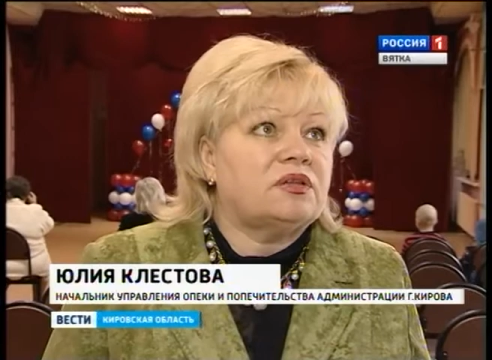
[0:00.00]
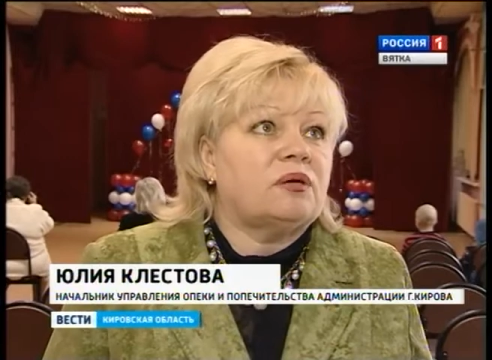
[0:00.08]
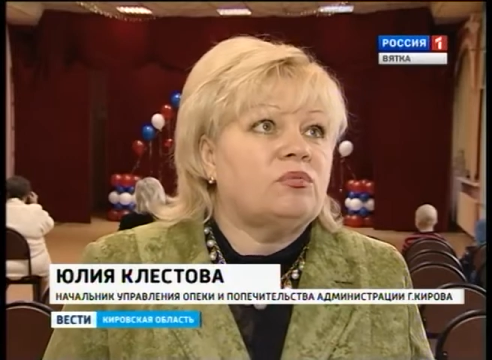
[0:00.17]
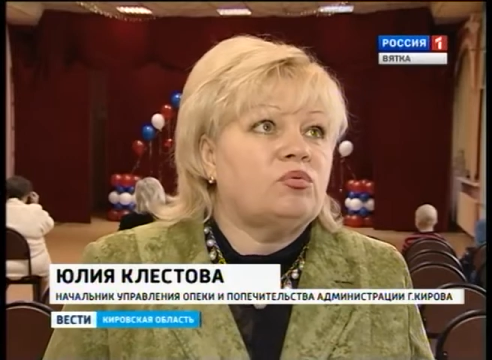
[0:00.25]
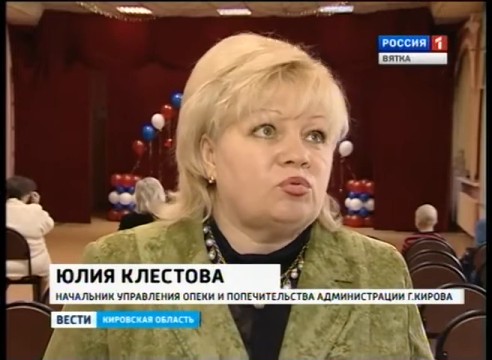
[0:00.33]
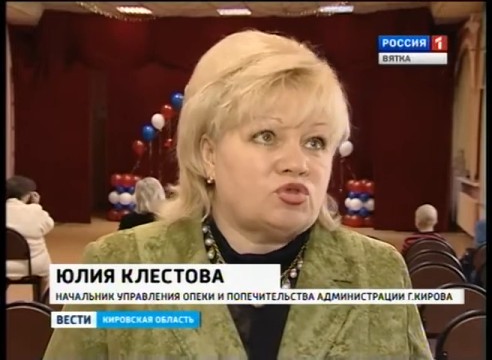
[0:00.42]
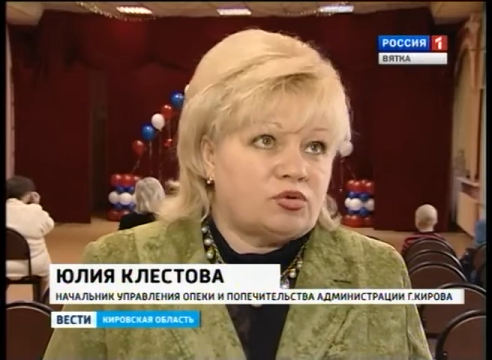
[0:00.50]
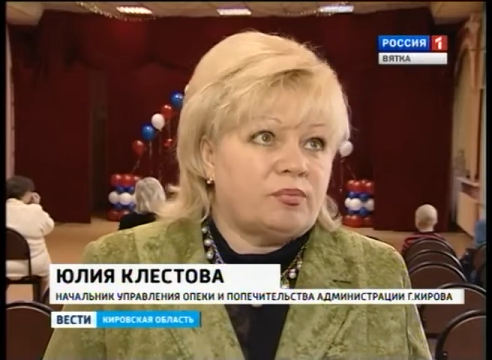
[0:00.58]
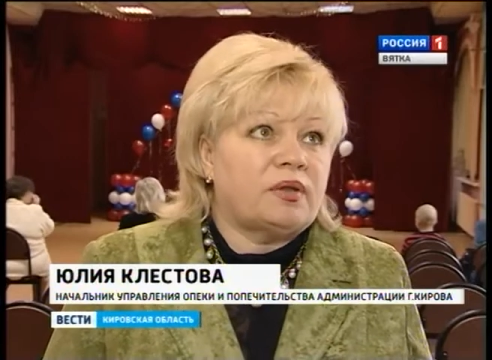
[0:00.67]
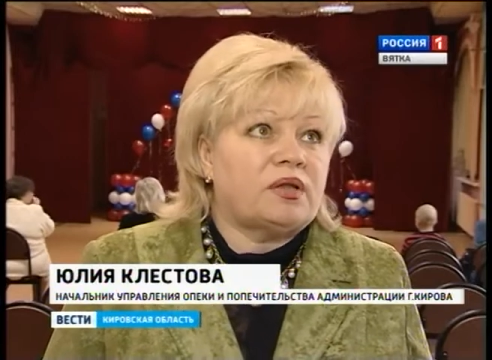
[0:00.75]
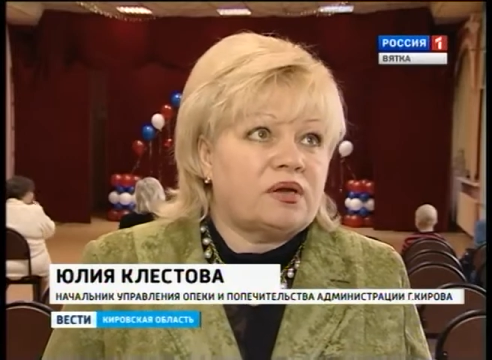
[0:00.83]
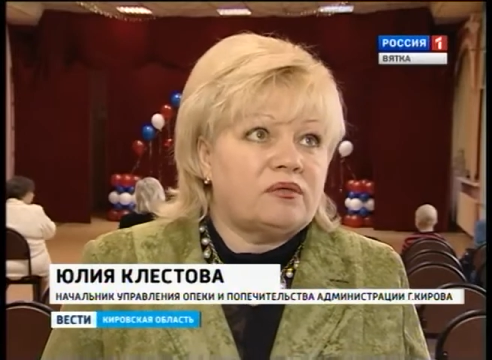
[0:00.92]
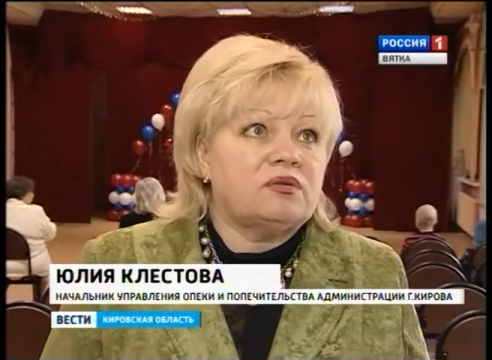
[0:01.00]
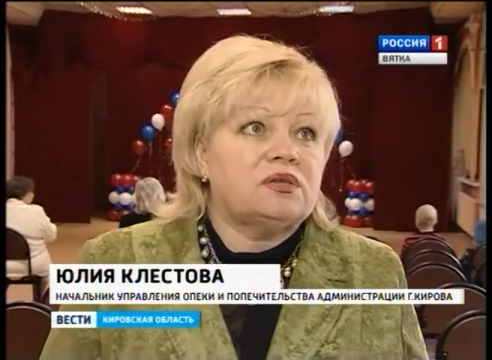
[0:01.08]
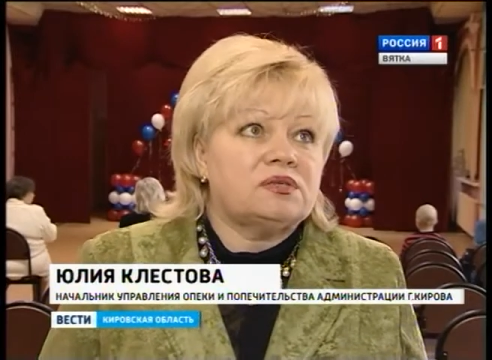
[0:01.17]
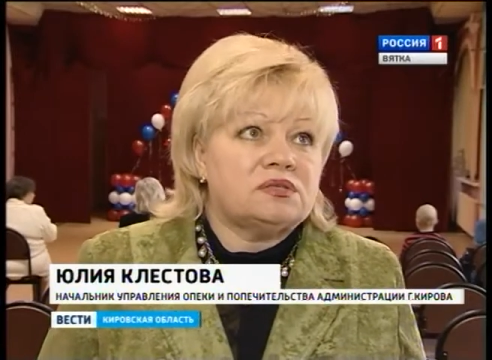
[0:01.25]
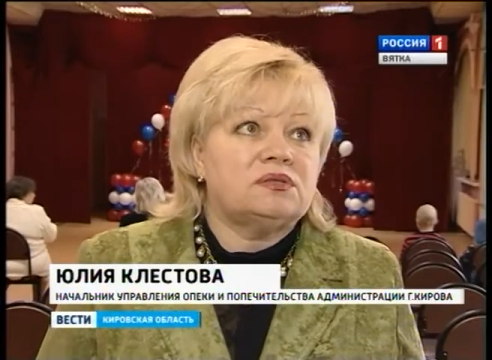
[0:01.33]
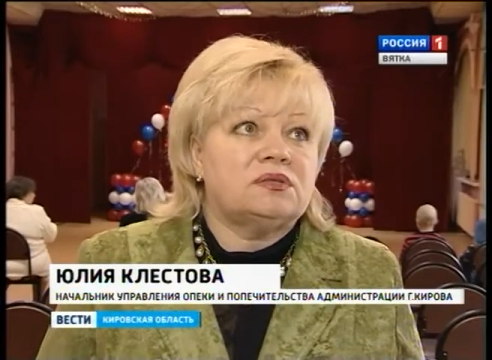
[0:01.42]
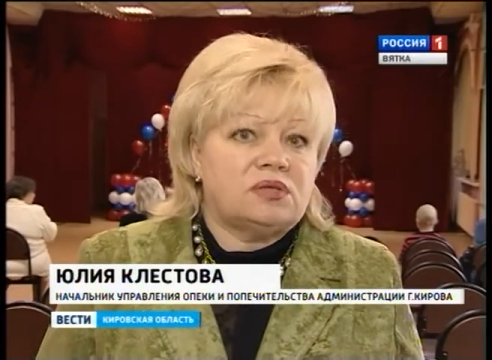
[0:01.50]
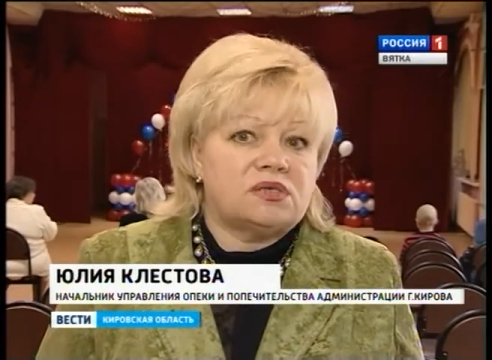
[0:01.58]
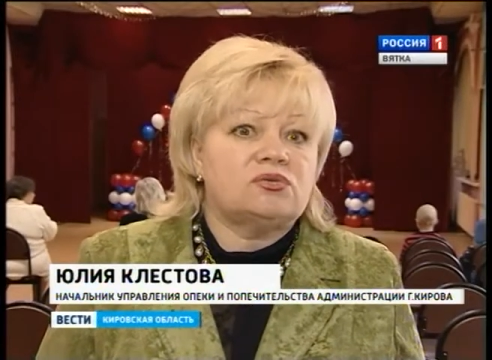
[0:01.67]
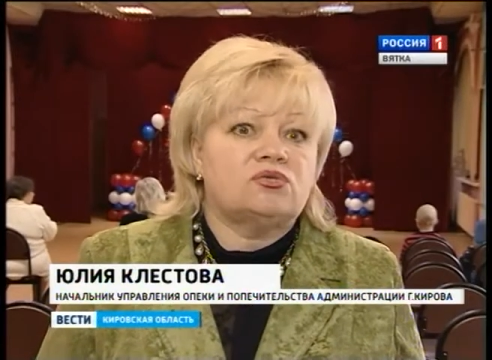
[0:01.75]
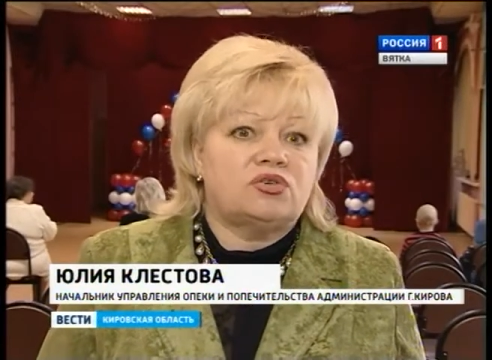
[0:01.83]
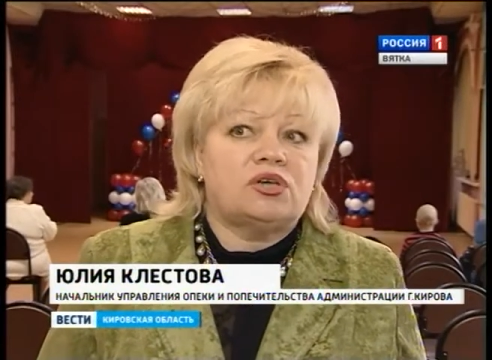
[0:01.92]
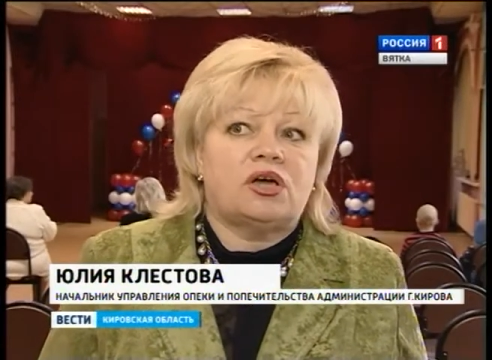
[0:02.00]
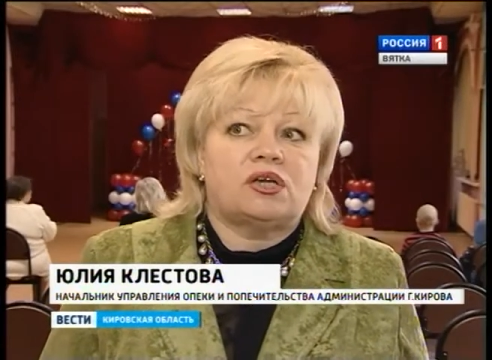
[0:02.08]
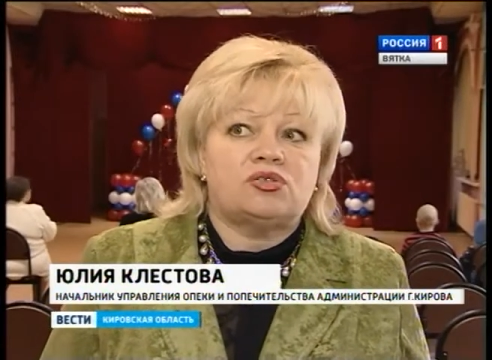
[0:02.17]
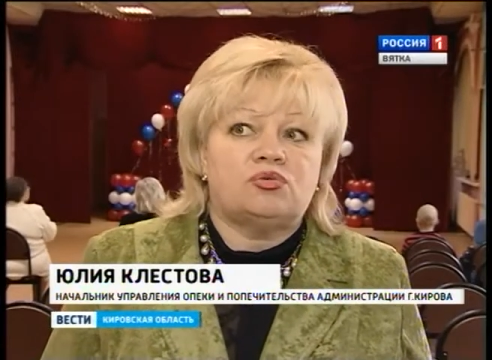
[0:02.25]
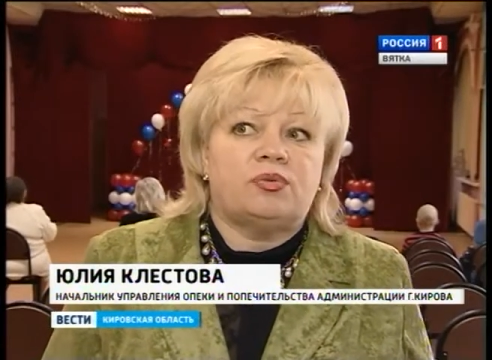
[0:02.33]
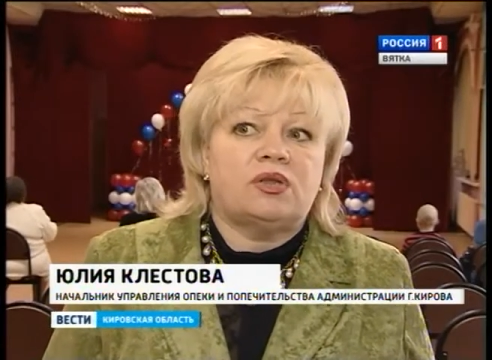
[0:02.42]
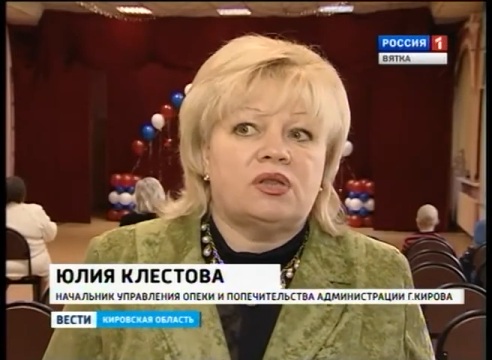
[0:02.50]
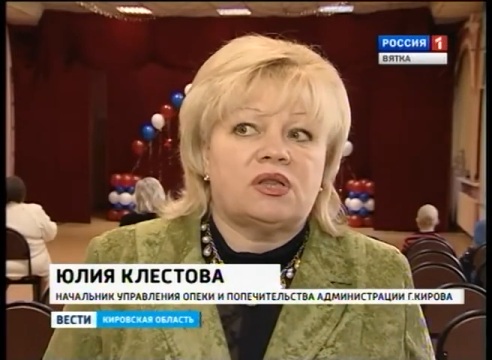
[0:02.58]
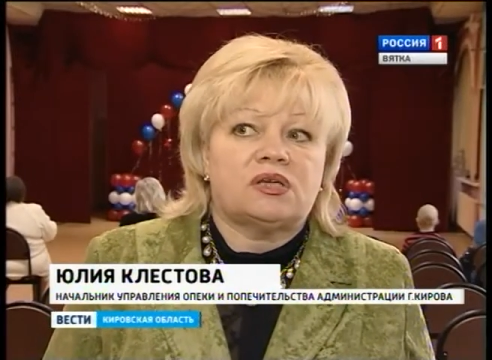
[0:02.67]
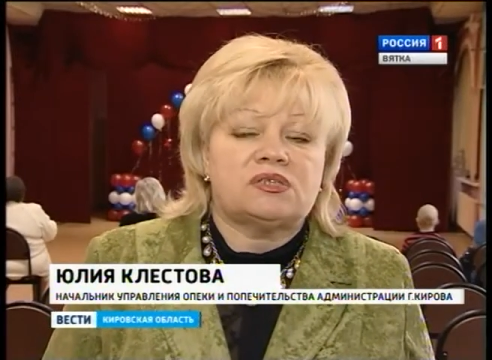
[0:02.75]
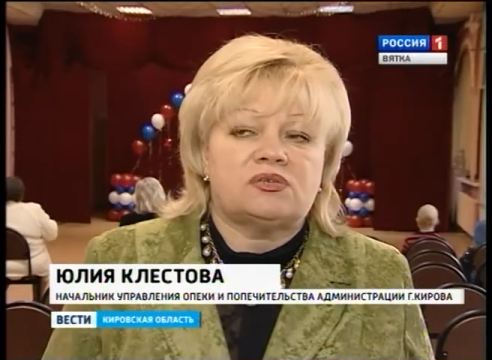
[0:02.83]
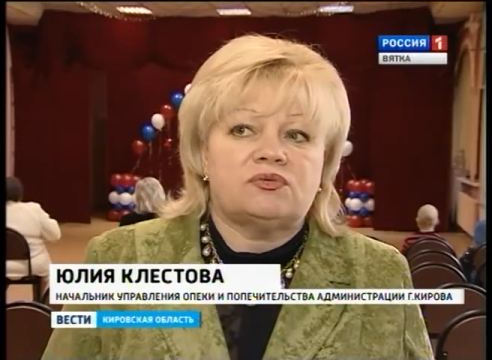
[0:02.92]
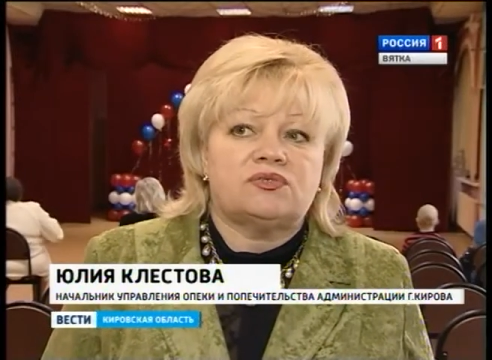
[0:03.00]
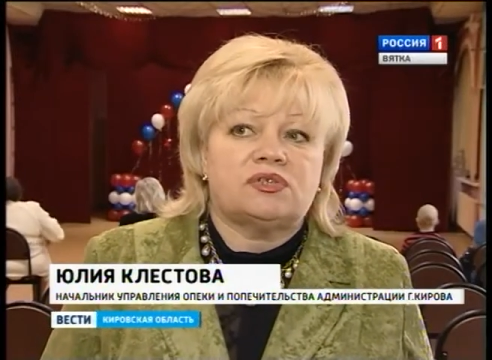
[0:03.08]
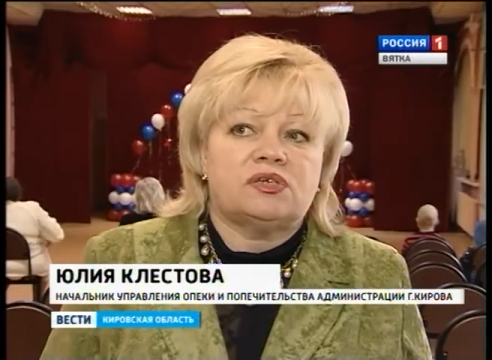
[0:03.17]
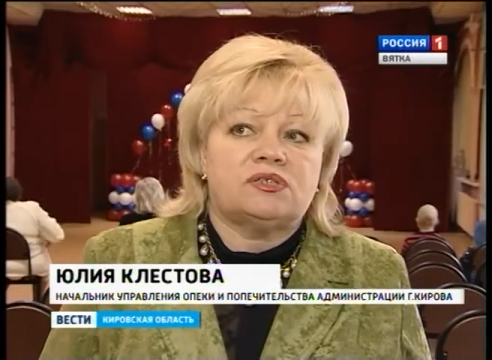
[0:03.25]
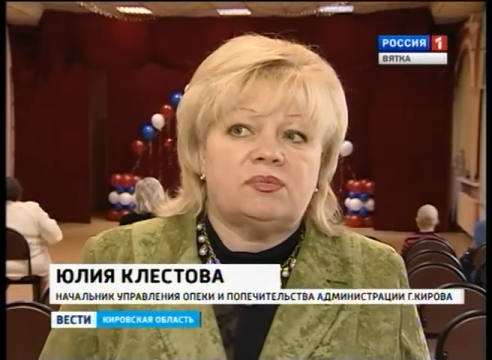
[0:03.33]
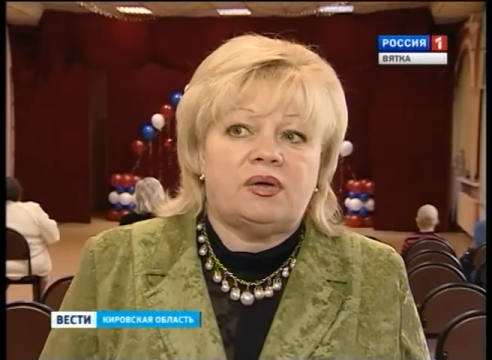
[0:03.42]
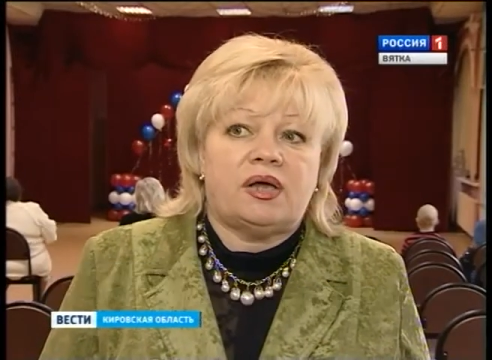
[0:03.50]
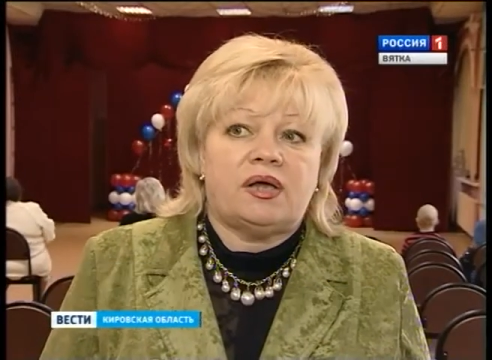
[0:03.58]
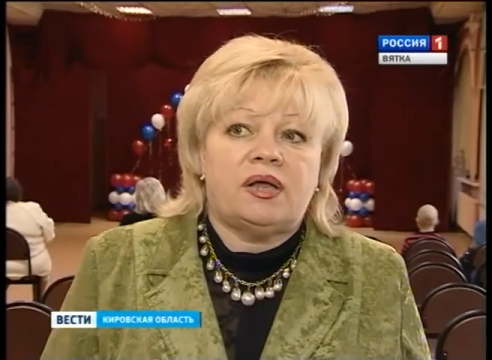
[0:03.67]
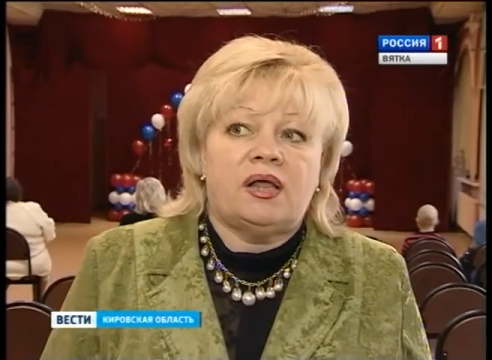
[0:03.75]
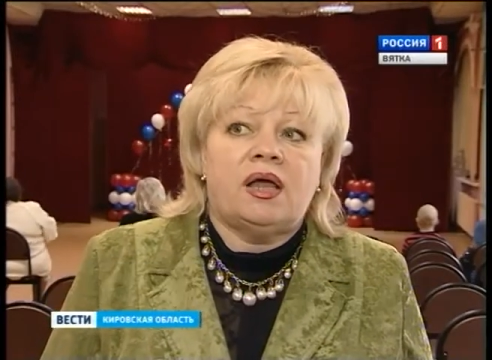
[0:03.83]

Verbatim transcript: там им очень понравилось. Нас очень хорошо приняла ростовская земля.